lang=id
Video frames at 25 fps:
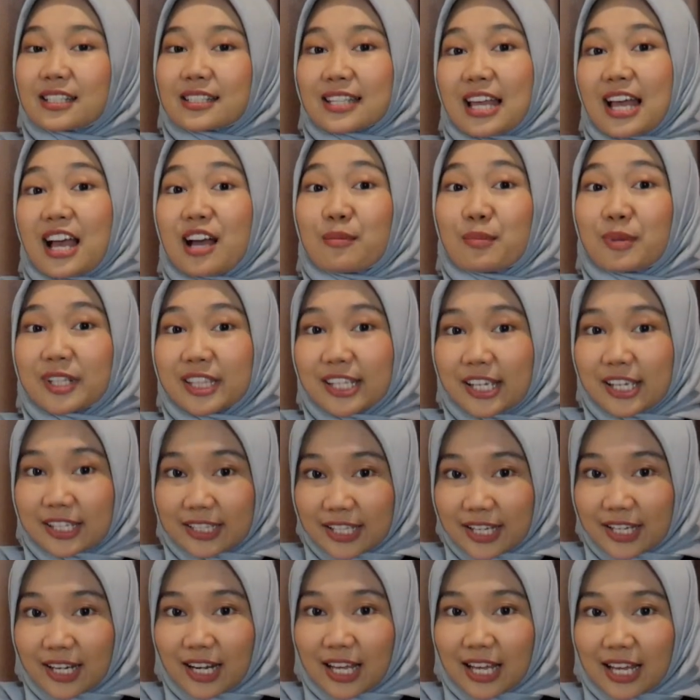Sahabat
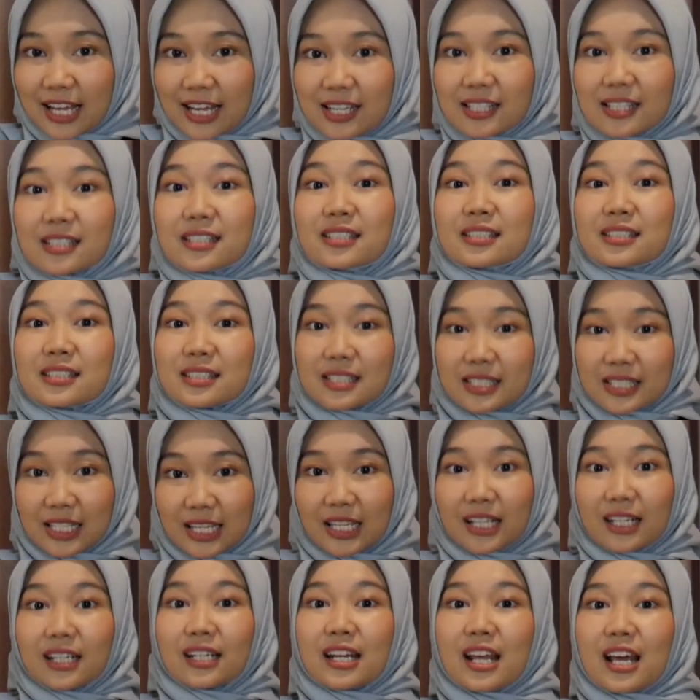Dietela,
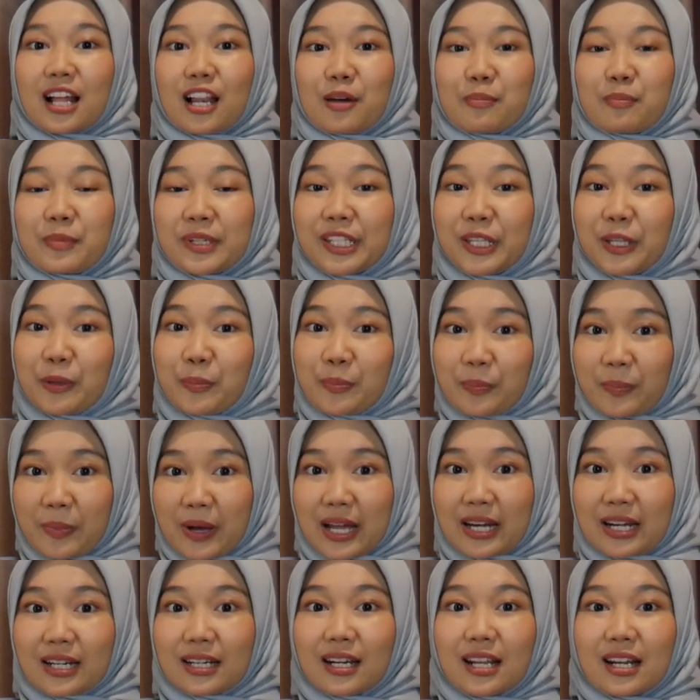skill dalam
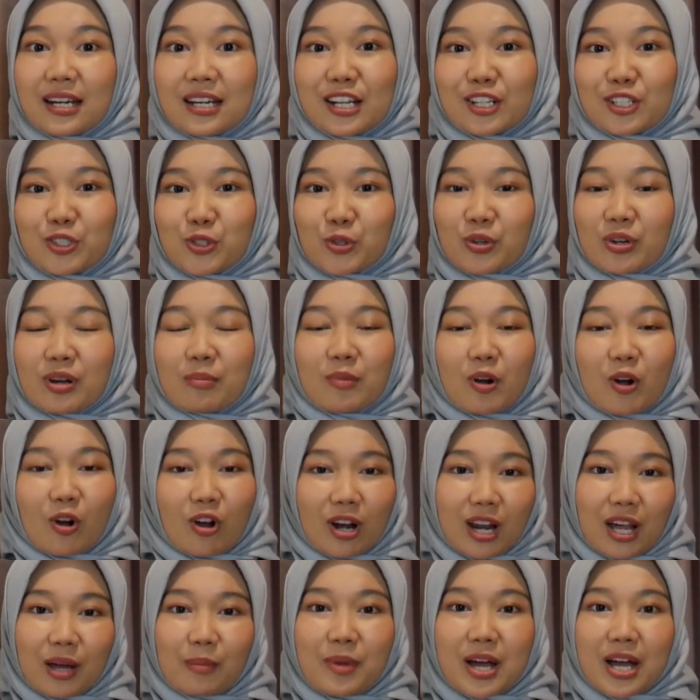menyimpan dan juga
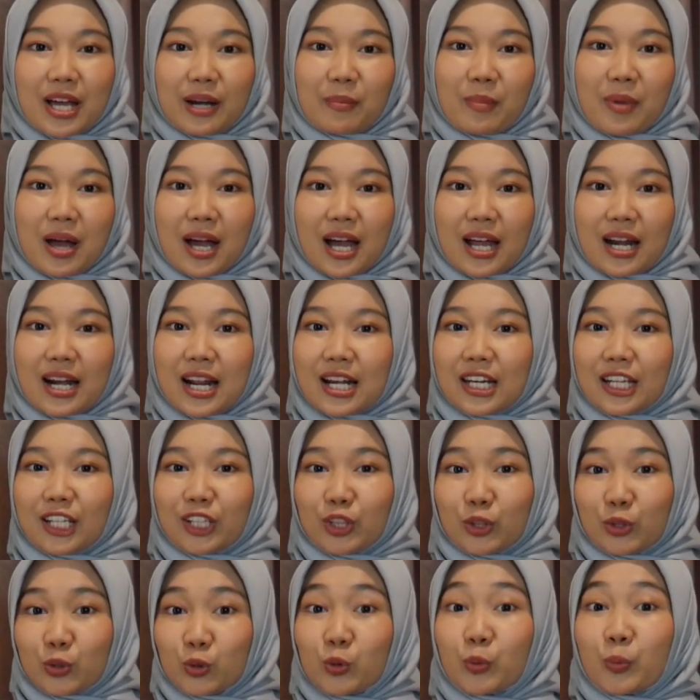mengolah bahan makanan
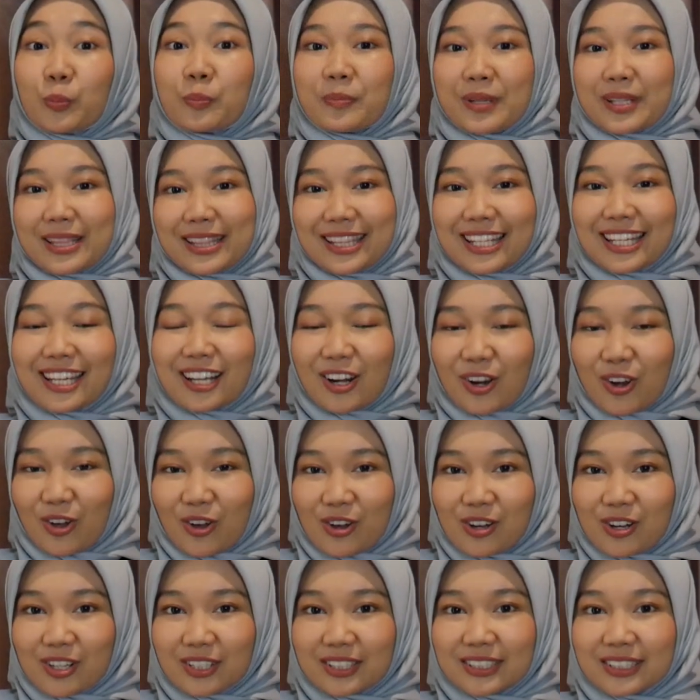itu penting
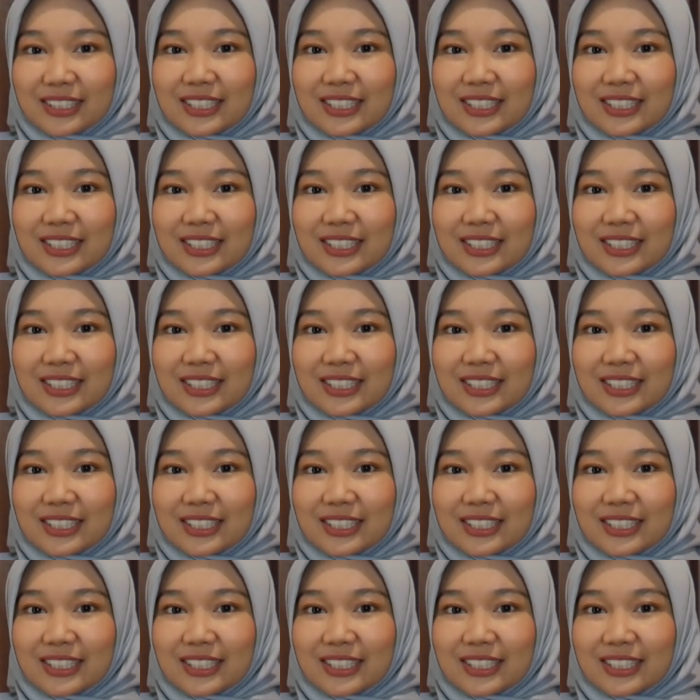loh.